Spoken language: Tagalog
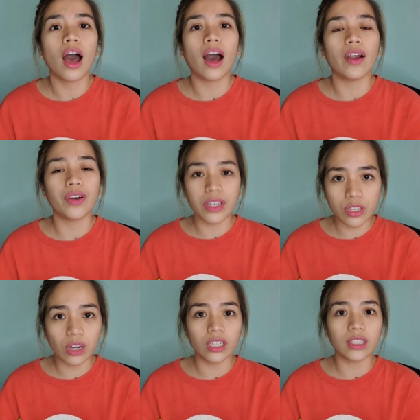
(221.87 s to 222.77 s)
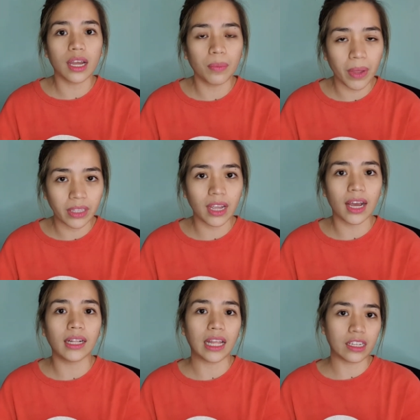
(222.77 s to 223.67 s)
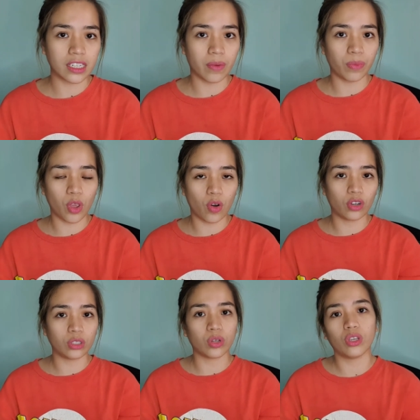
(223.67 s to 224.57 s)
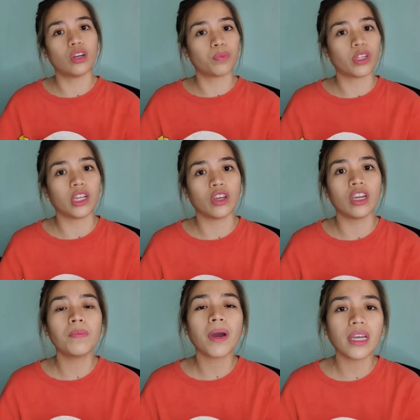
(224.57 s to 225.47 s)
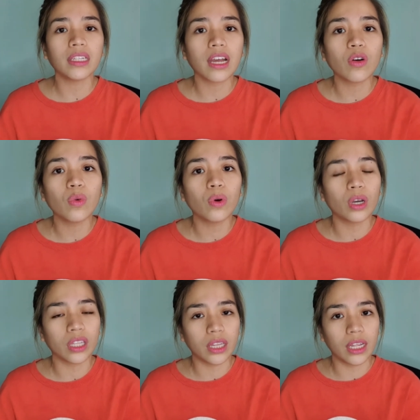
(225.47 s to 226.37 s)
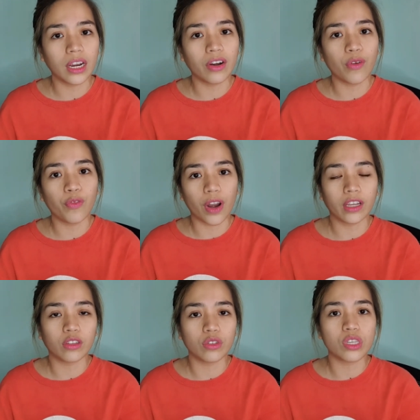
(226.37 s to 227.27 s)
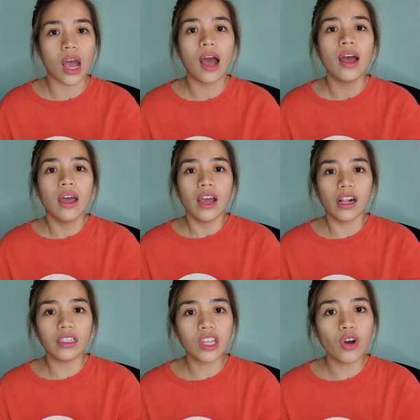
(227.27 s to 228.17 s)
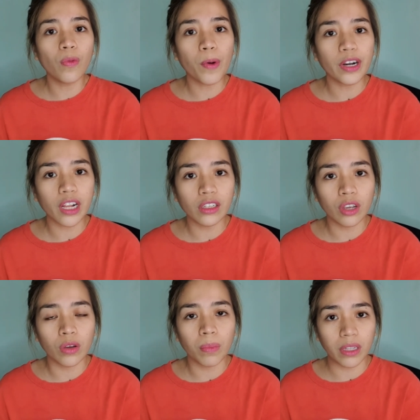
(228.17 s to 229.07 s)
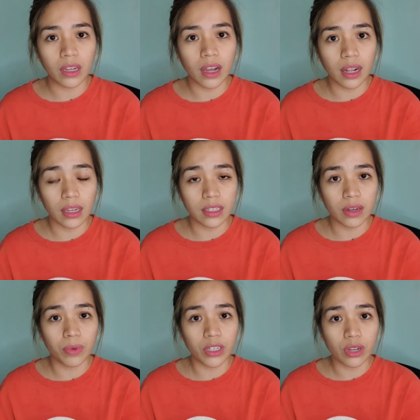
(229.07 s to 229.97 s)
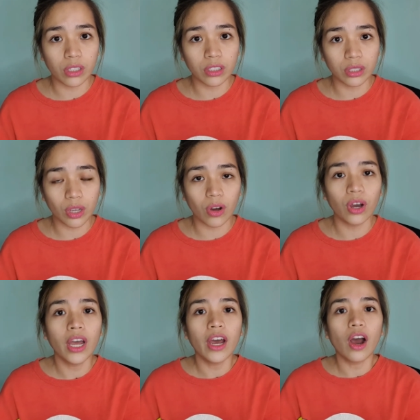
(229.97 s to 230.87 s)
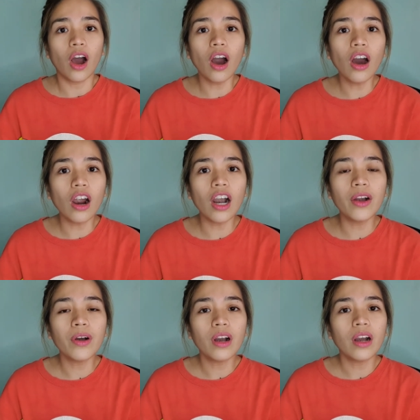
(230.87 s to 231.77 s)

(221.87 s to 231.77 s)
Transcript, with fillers: uh, ah, result ng medical exam nyo. So, yun. Pwede nyo ipakita kung hindi na-reflect dun sa LTO portal nyo yung medical exam results nyo. Or,